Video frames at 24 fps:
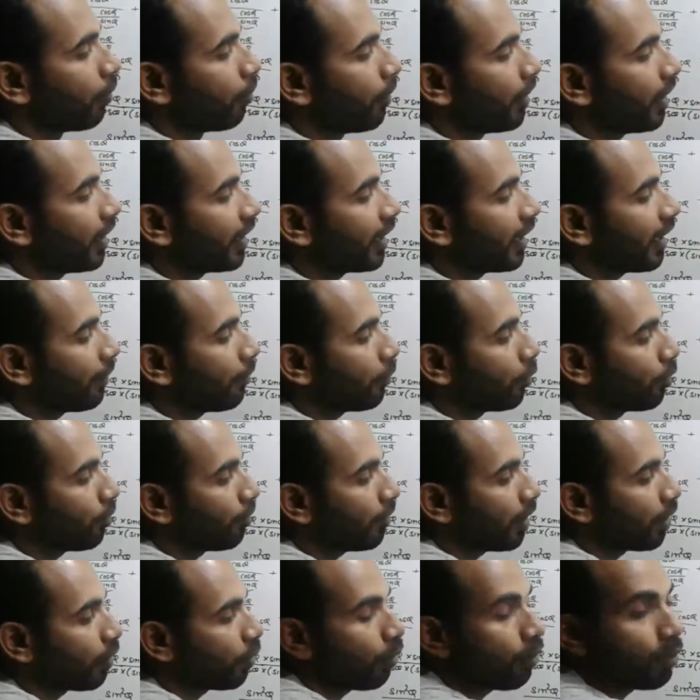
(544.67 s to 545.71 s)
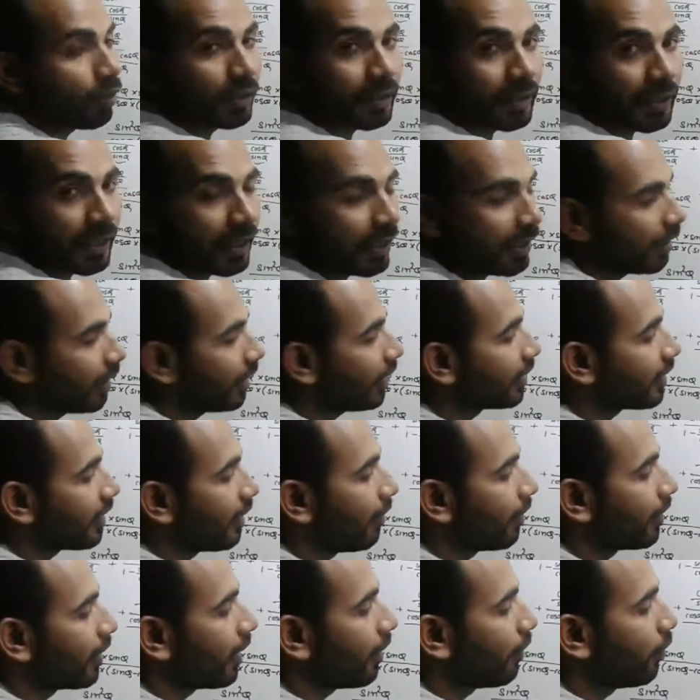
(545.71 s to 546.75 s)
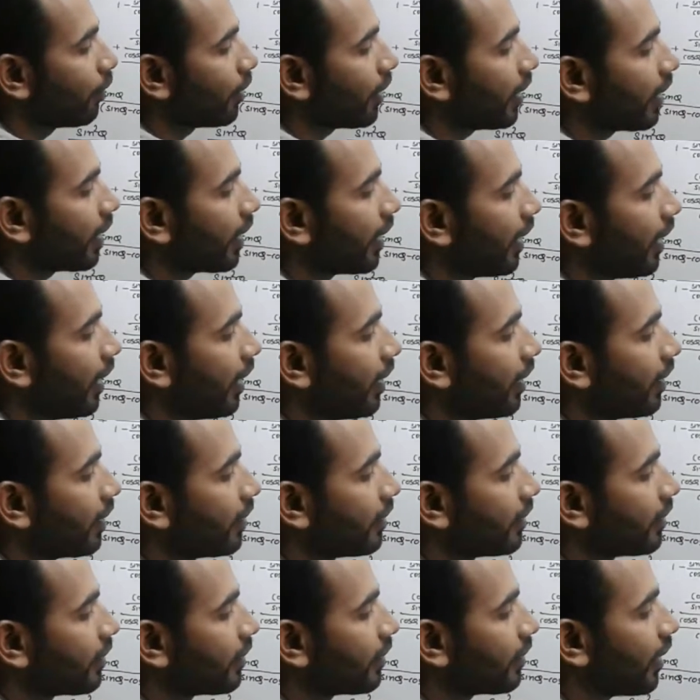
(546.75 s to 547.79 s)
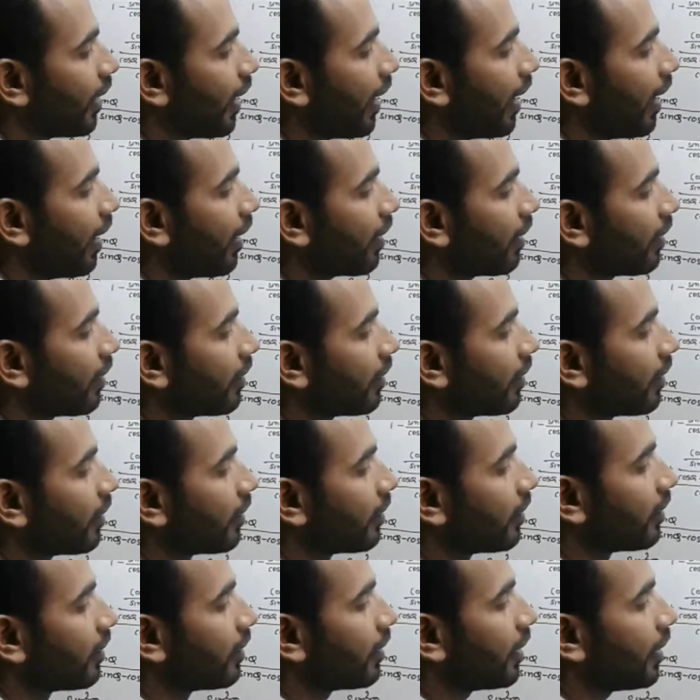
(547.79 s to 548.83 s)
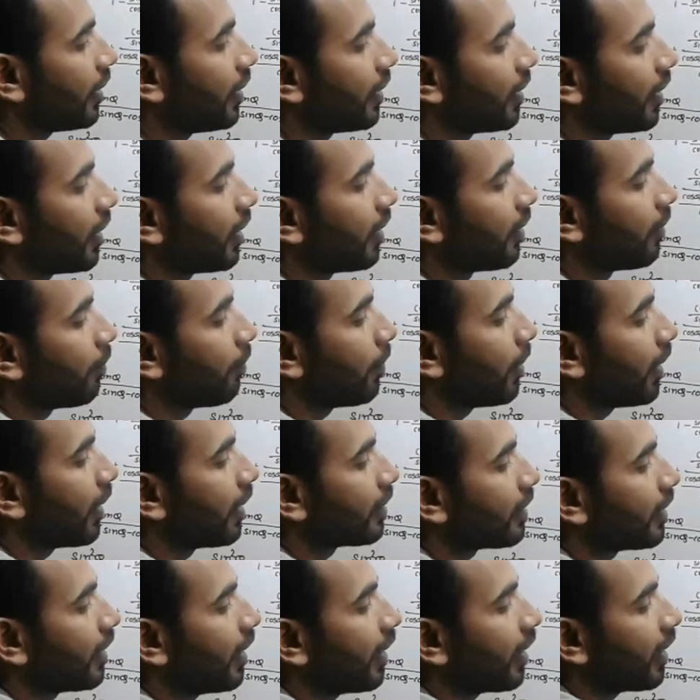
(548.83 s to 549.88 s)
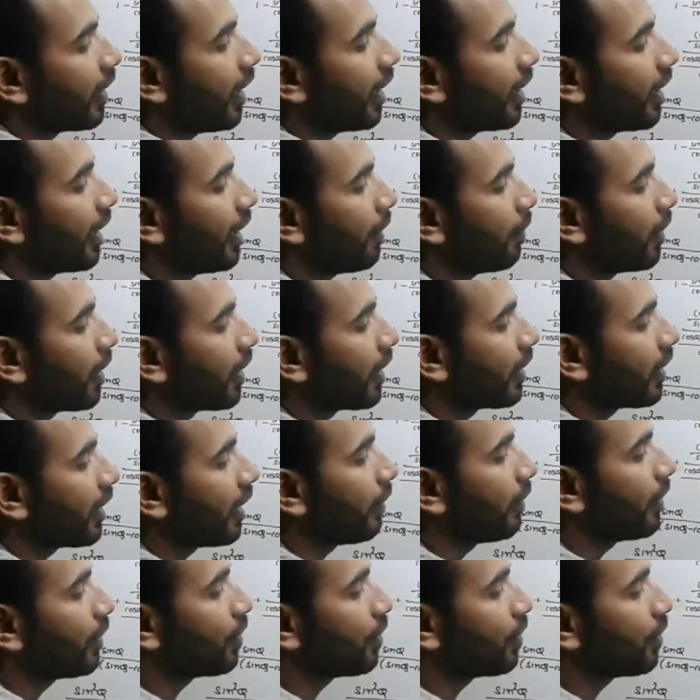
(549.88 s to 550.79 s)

वन के अपॉन में कॉज है इसका मतलब हो गया क्या सेक थीटा प्लस यहाँ काटने पर कितना